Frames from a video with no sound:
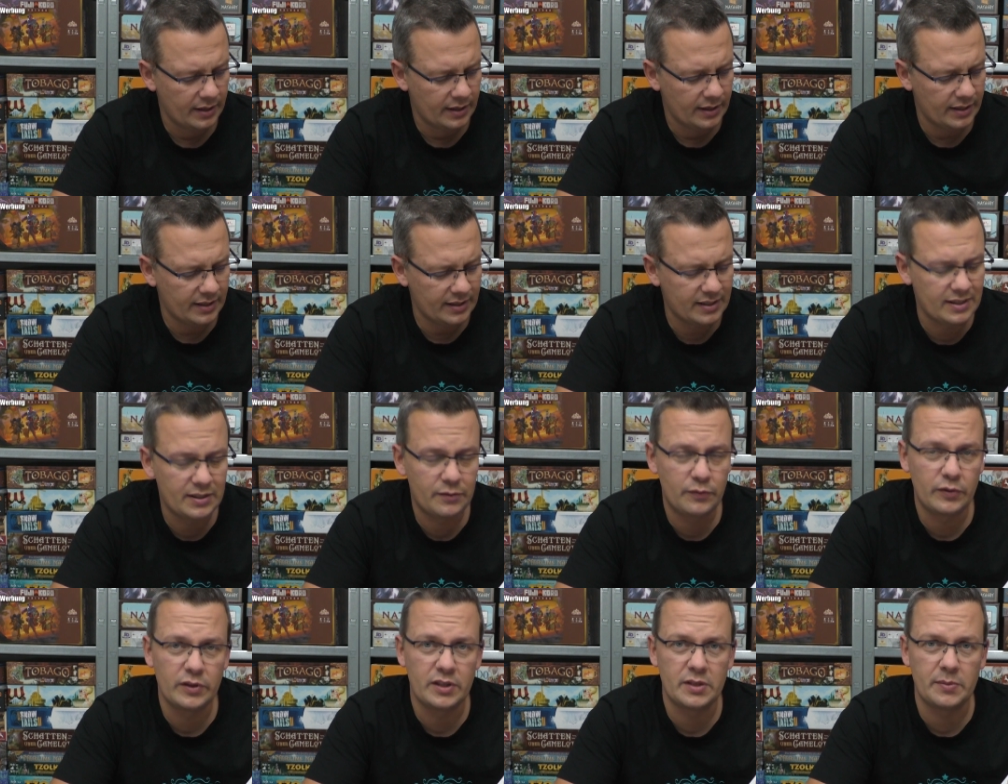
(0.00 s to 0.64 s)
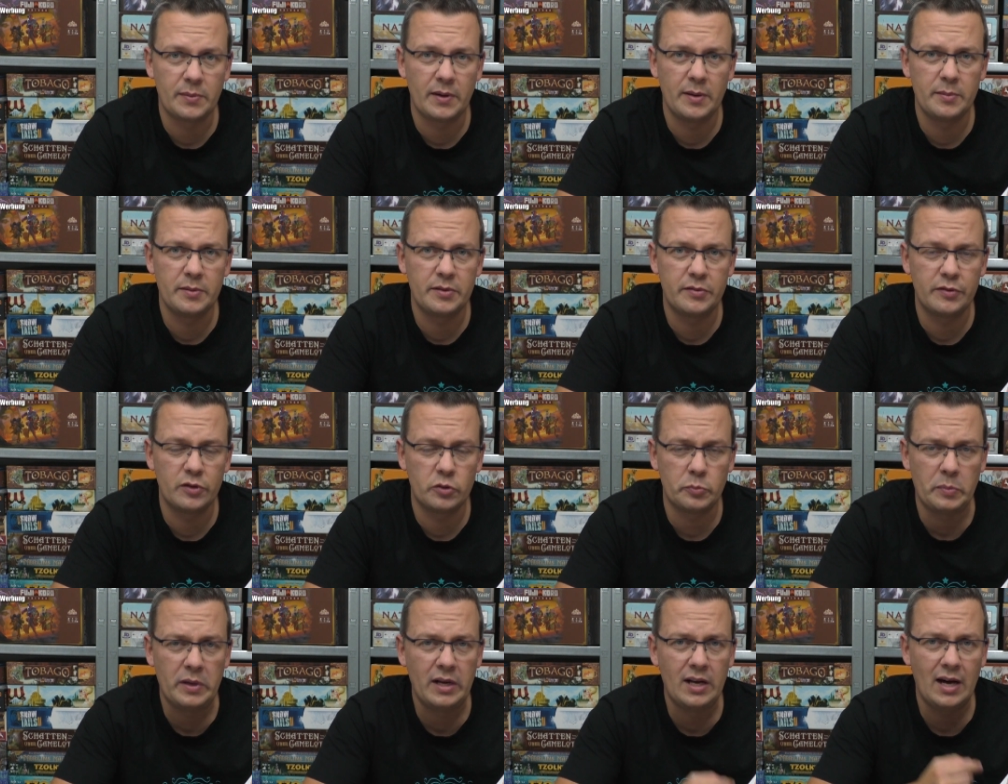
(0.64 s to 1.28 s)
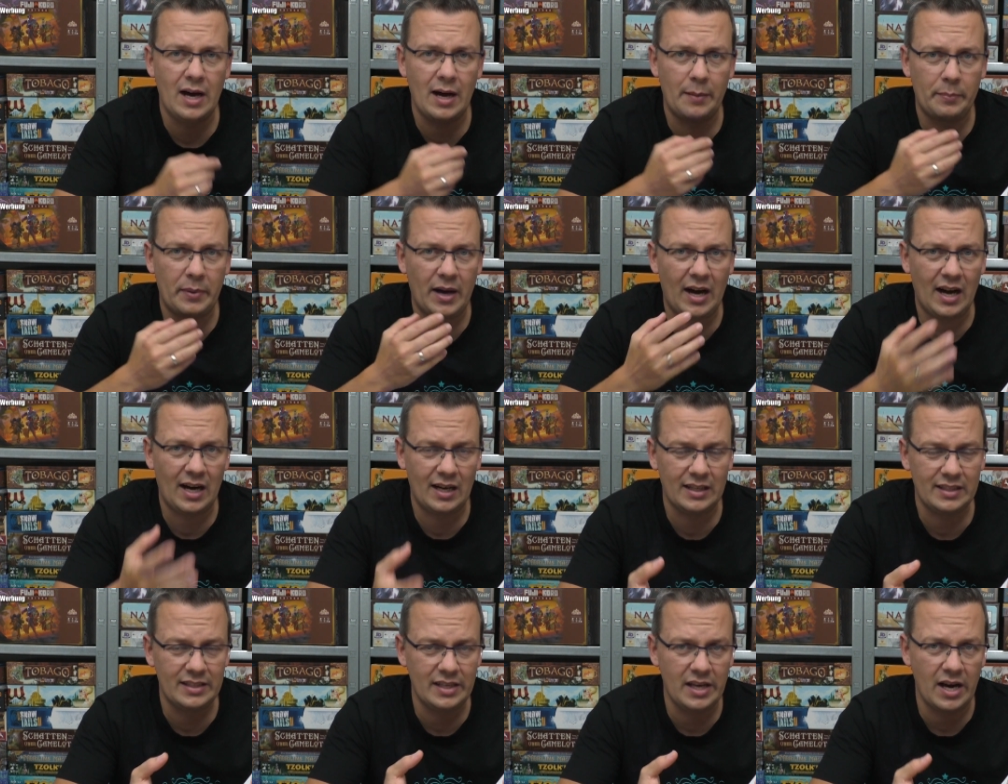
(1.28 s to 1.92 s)
Es ist für zwei bis vier Spieler ab
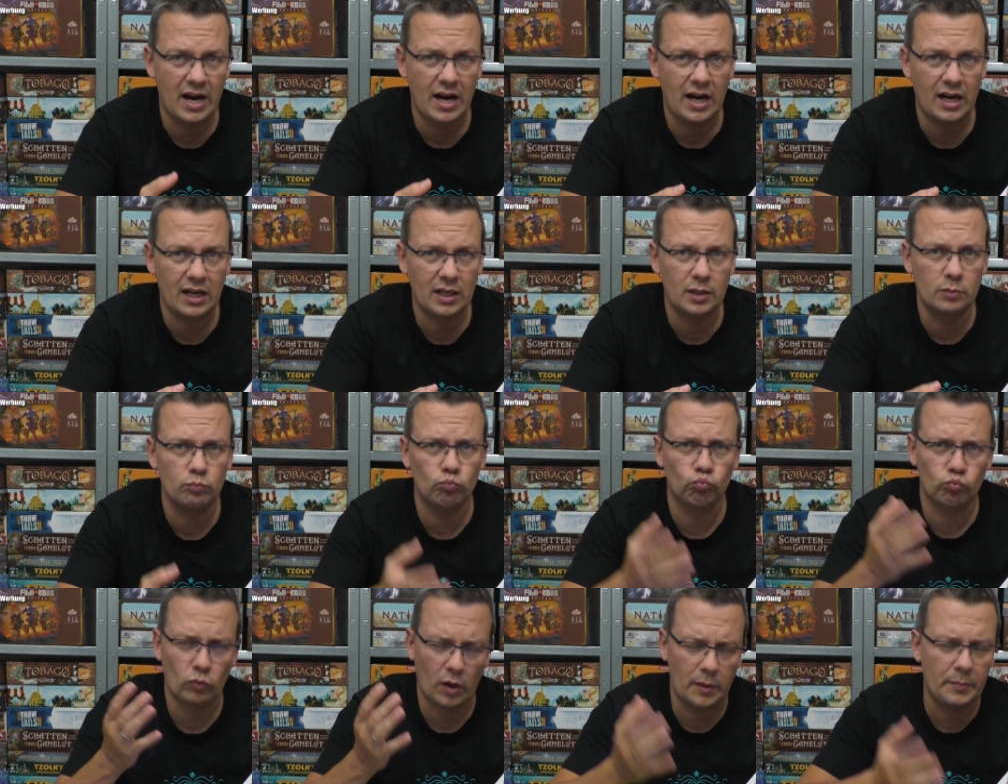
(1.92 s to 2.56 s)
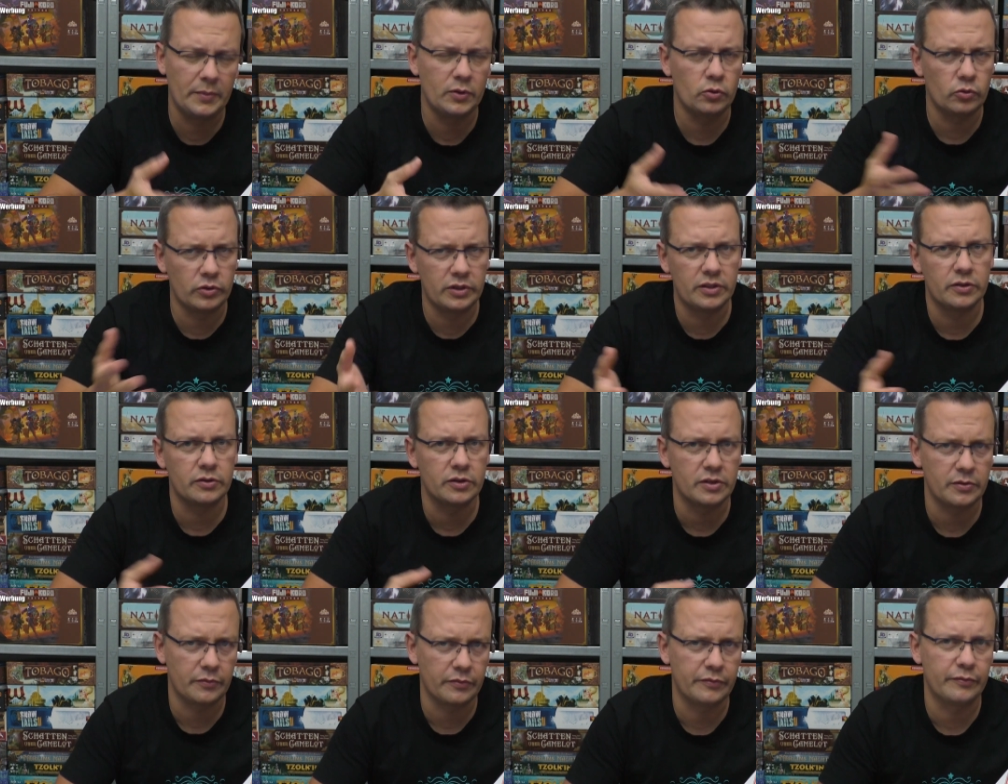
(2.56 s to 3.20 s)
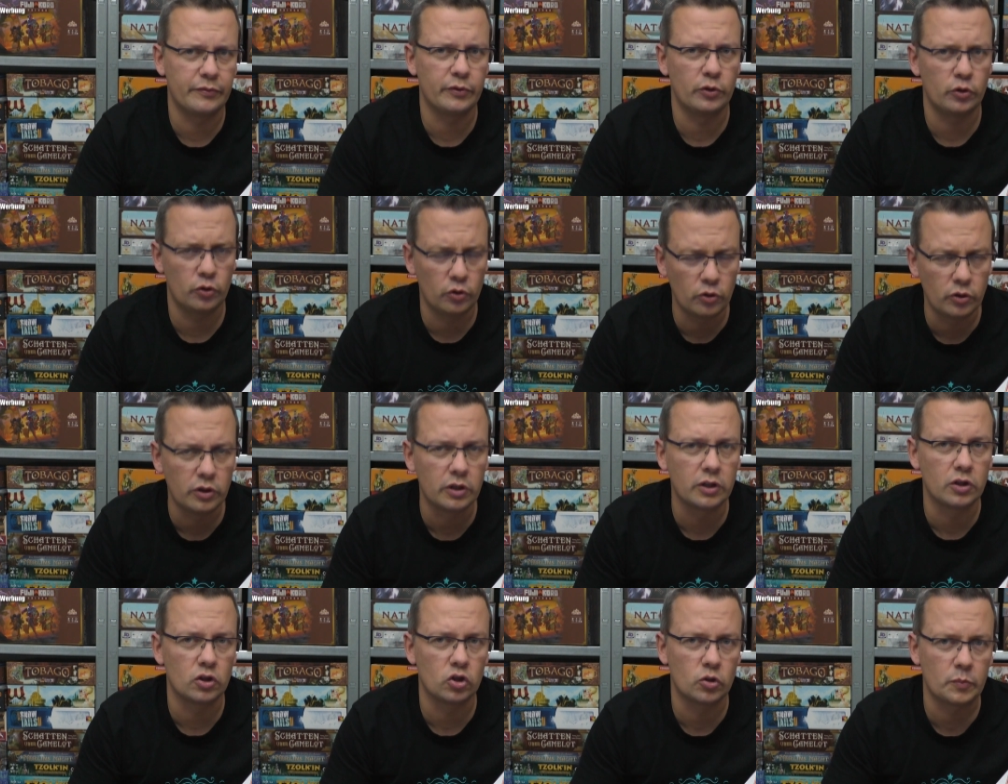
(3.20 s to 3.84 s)
acht Jahre, kann man durchaus auch für
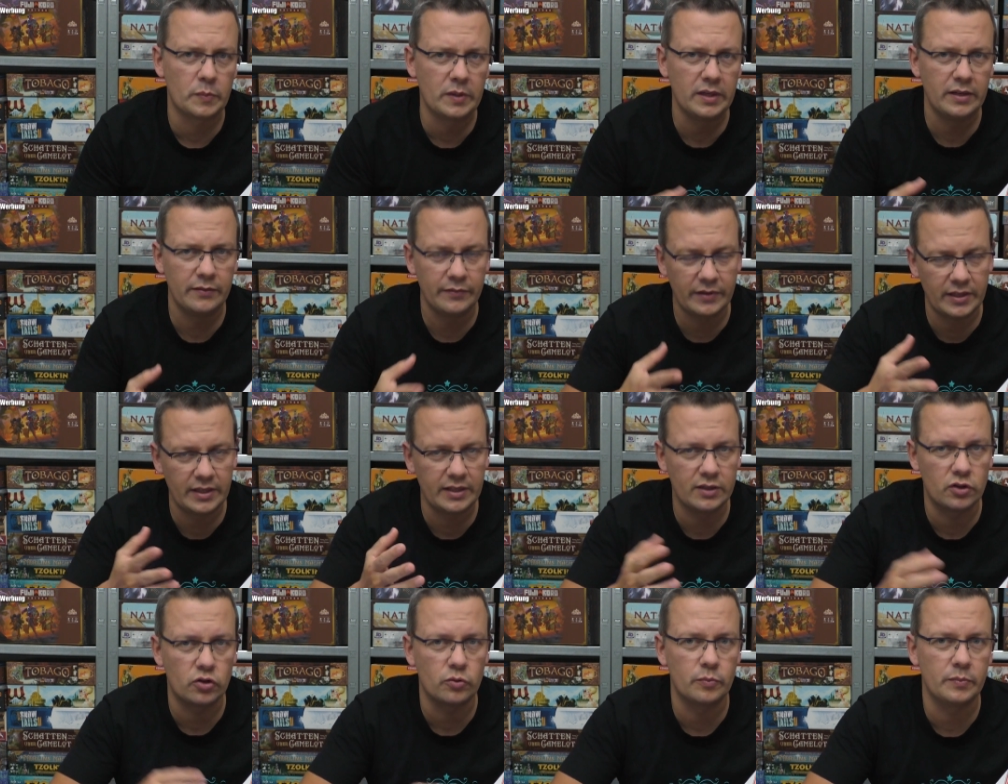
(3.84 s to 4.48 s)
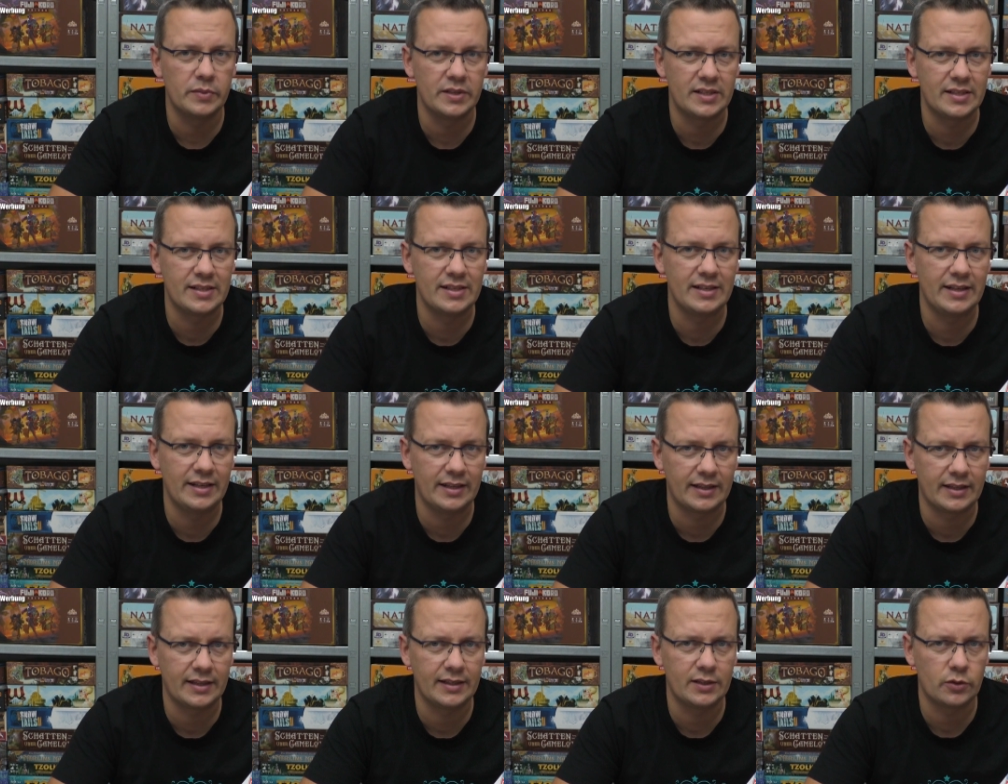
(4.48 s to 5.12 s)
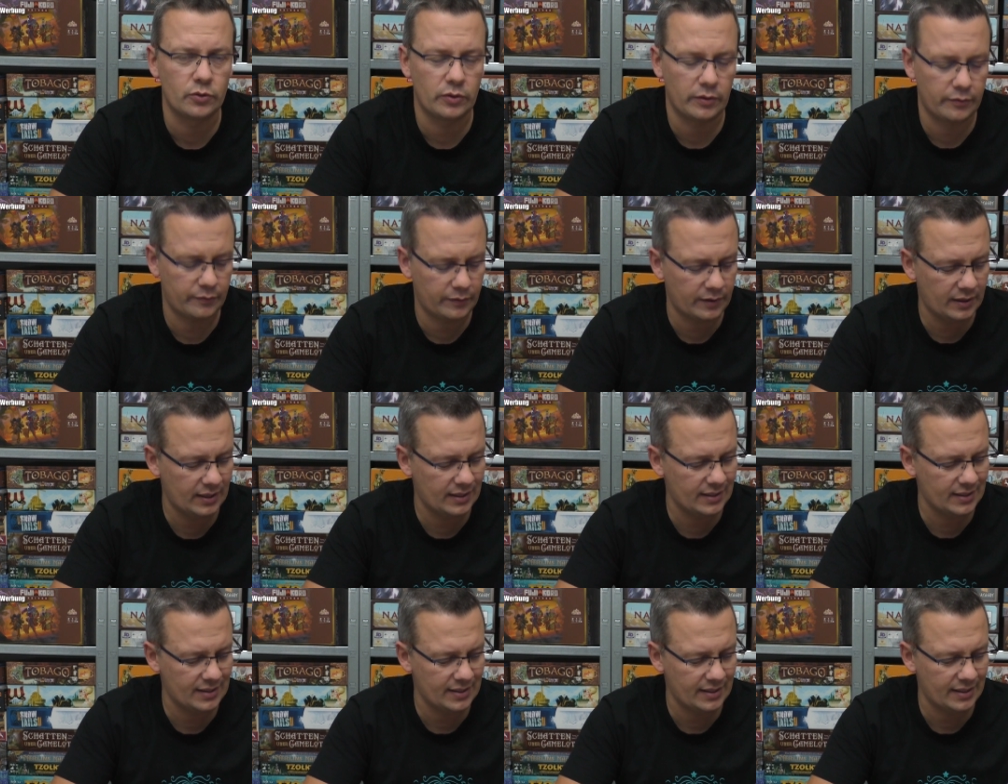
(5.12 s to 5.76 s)
Jüngere spielen, wenn ihr schon ein bisschen Ligretto
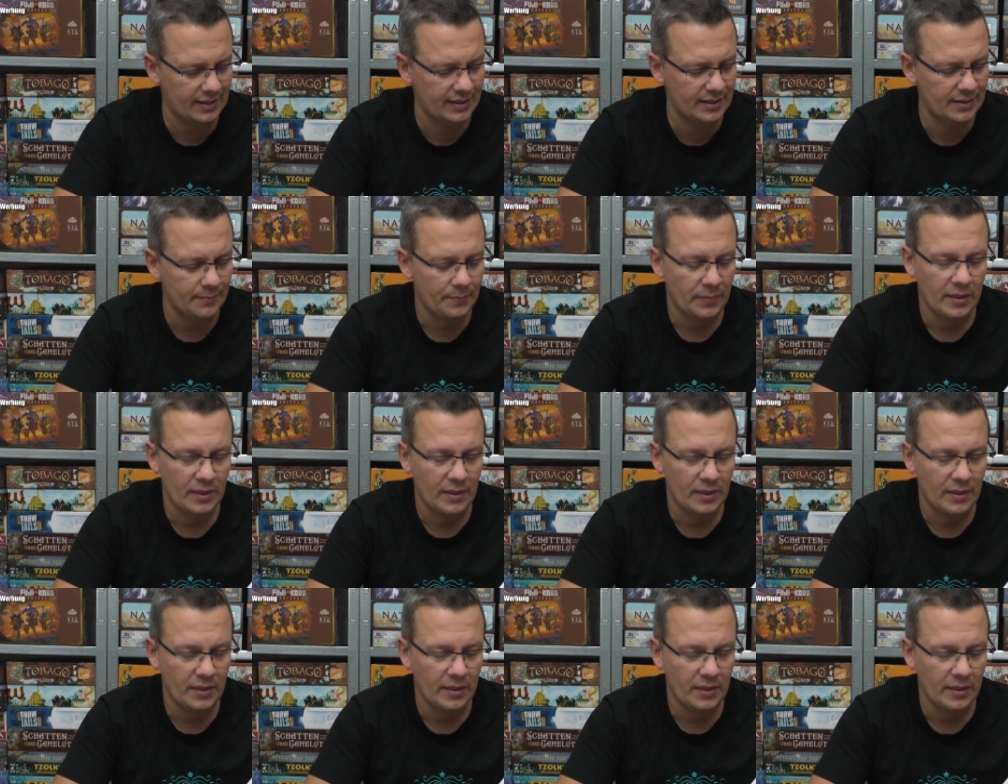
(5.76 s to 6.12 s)
erfahren seid